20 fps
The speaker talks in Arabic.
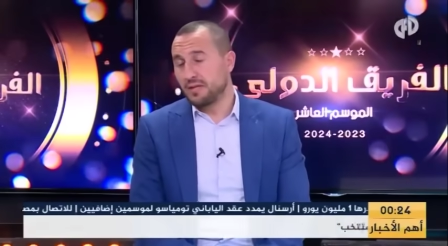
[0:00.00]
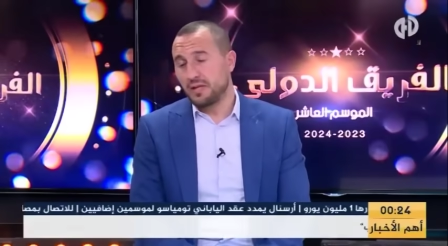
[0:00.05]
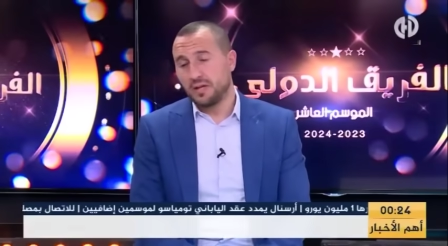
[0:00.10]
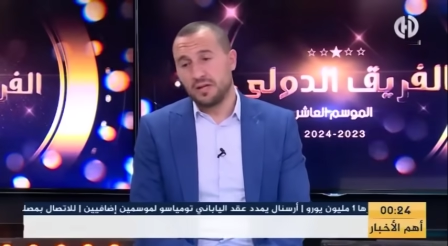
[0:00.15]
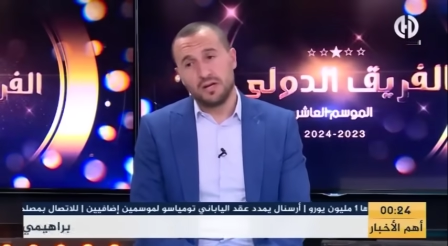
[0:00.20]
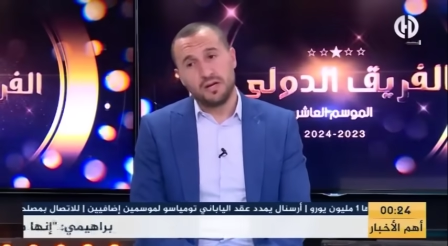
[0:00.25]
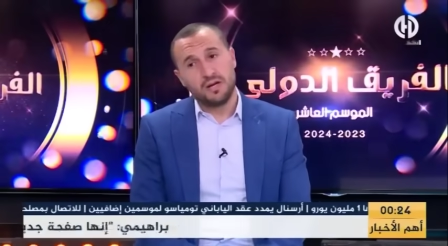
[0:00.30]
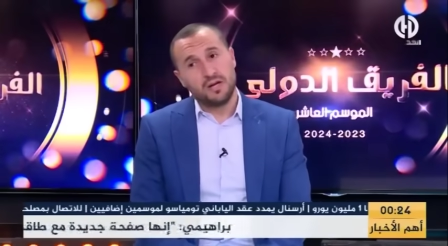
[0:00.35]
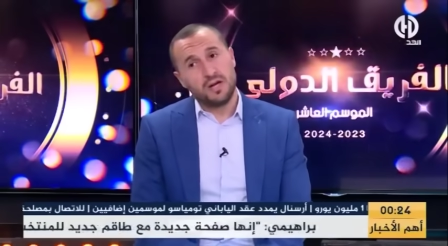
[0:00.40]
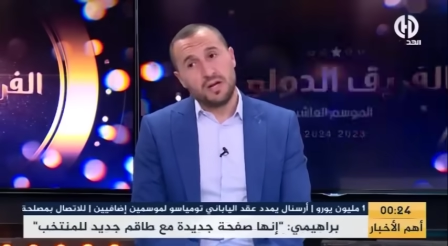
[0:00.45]

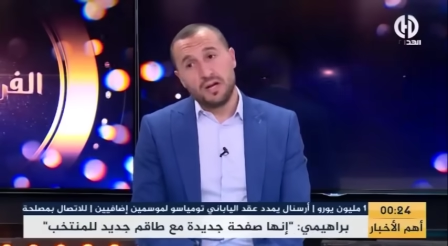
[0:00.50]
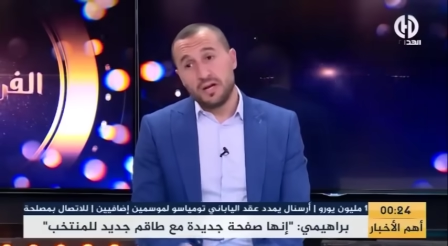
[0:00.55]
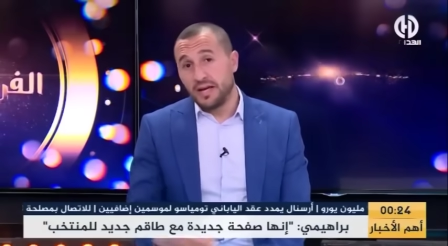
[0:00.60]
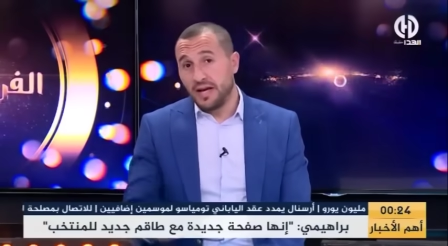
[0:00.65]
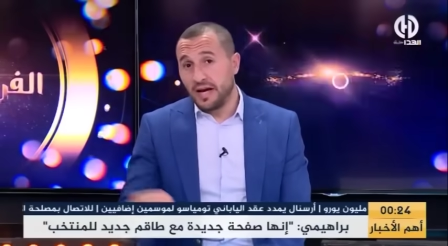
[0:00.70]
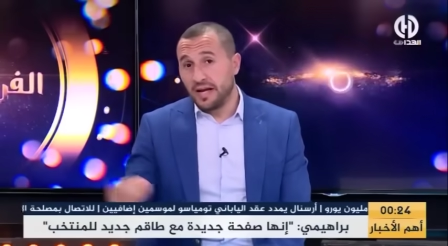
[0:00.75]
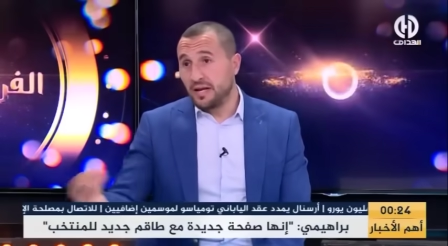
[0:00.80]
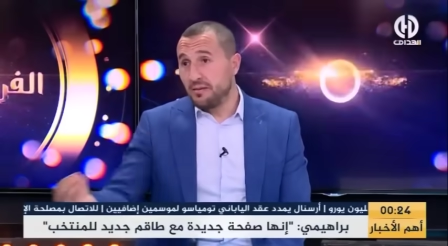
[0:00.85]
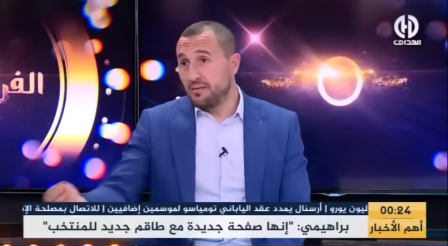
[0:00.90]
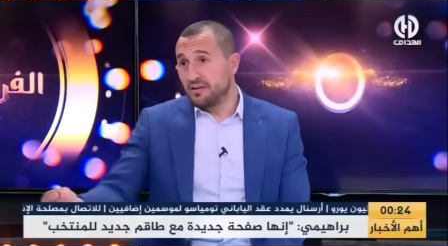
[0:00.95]
يعني
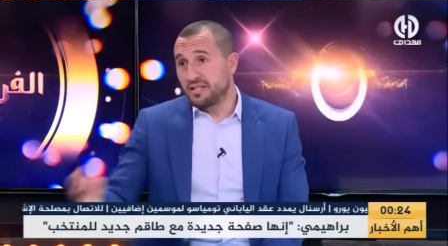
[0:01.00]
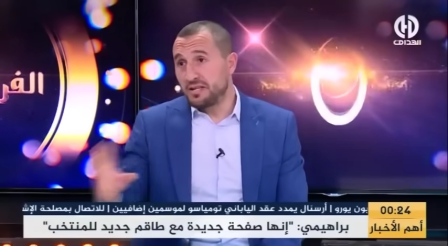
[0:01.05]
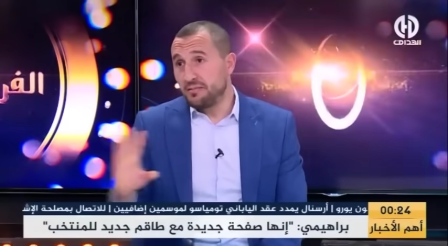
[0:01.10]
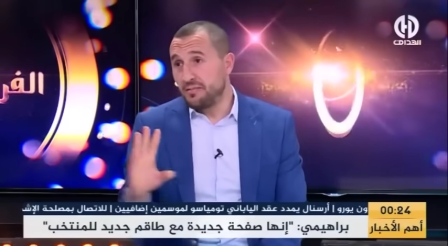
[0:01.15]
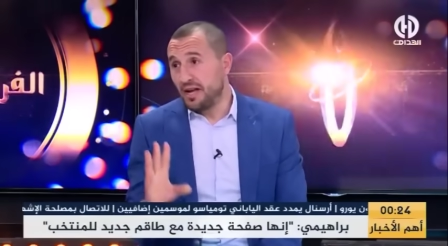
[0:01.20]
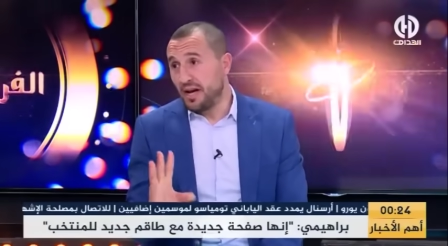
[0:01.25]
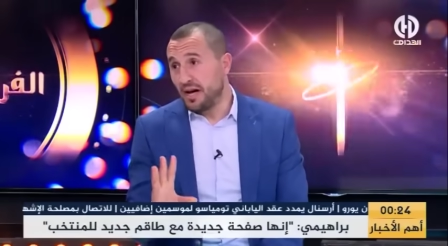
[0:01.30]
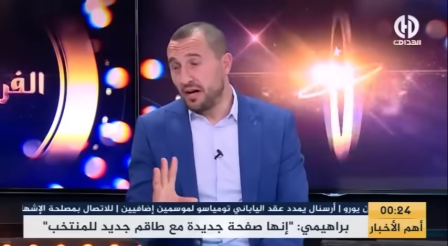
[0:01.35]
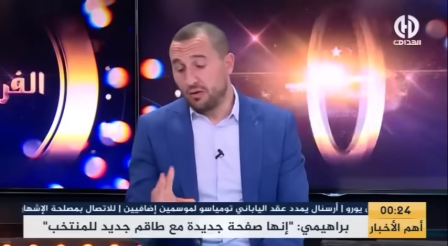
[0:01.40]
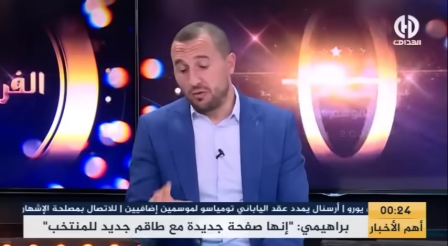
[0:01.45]
دوك يعني ماشي
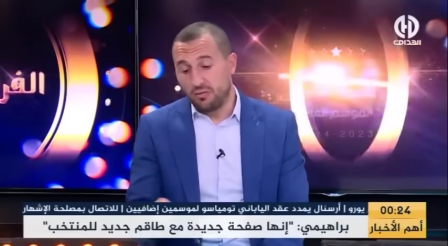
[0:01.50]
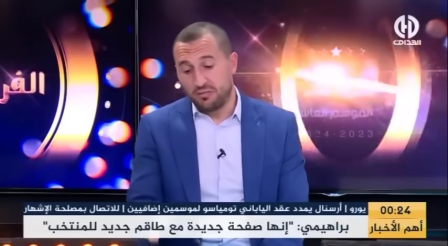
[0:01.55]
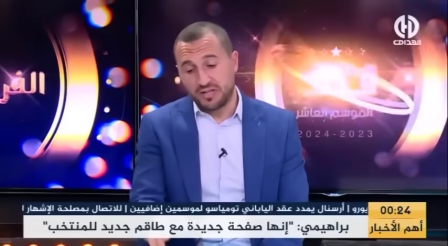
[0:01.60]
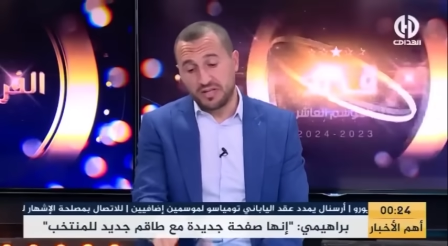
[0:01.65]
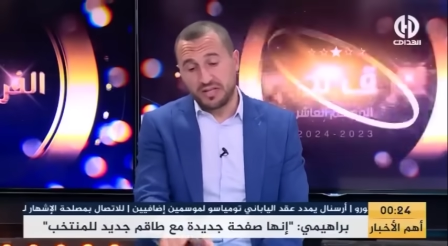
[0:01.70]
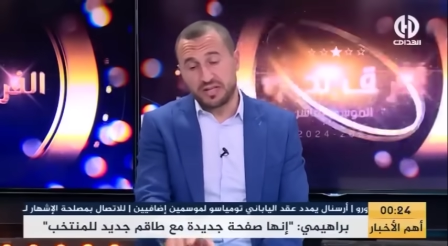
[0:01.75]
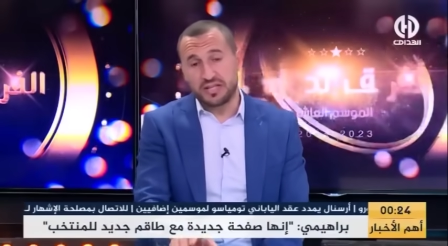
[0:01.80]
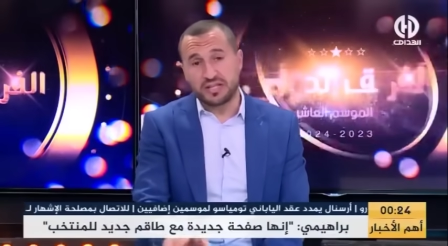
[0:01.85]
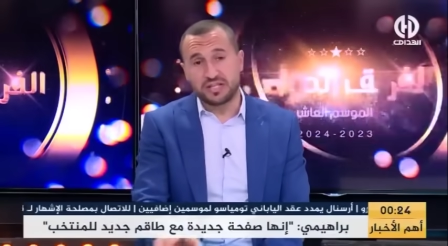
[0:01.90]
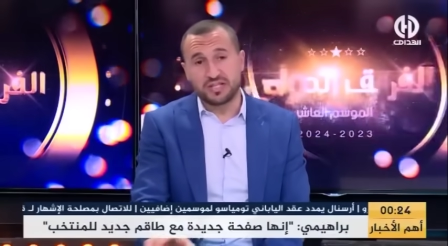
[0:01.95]
من حقه ما
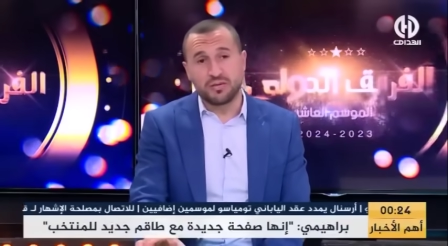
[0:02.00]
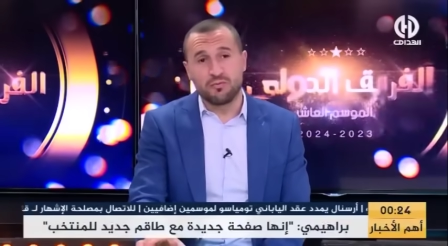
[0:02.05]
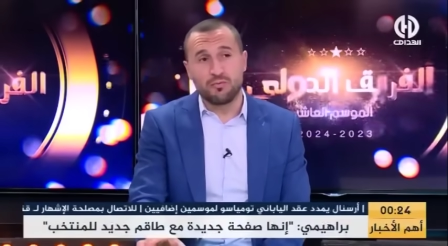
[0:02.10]
تختارش